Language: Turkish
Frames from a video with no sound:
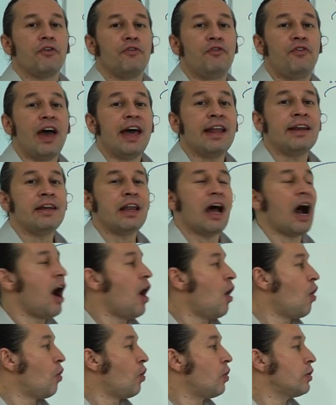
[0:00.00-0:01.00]
wenn
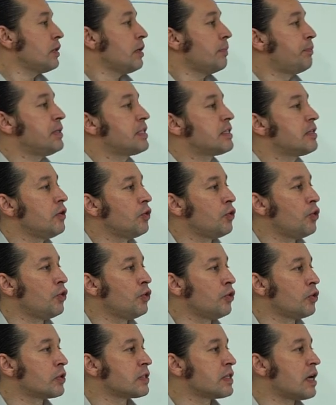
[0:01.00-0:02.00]
auch yapısını
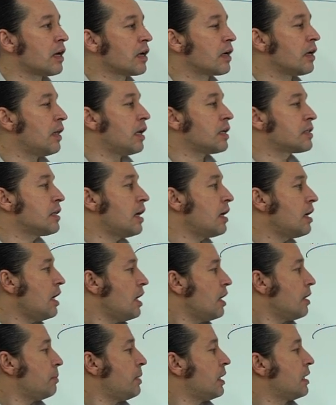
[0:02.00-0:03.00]
görüyoruz arkadaşlar.
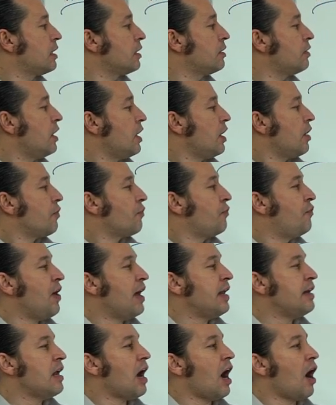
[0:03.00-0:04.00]
Bakın
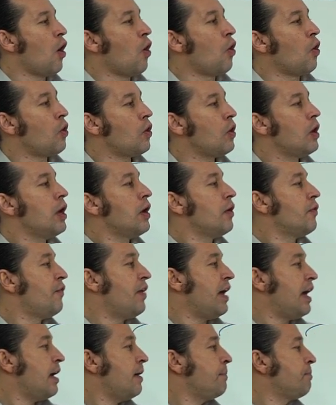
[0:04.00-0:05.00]
wenn auch
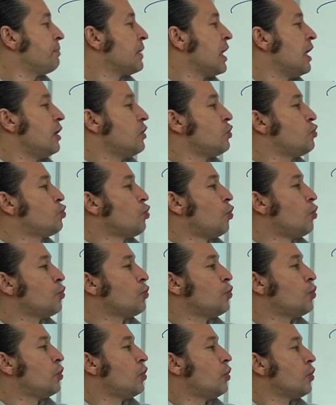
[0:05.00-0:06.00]
ve
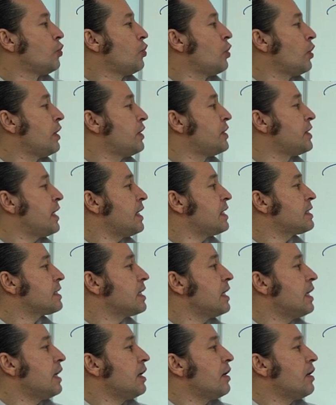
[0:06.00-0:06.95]
so'yu göreceğiz.